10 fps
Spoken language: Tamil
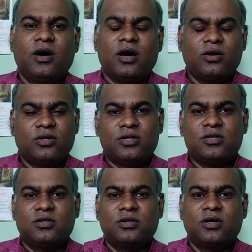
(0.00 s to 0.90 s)
அருள் திரு
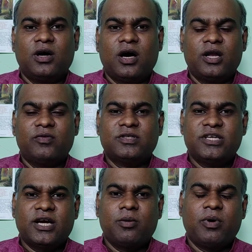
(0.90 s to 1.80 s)
அறிவர்
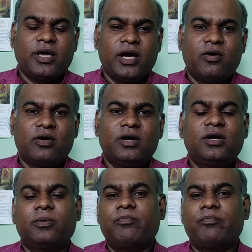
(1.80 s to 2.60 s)
ஜேக்கப் ஐயா அவர்கள்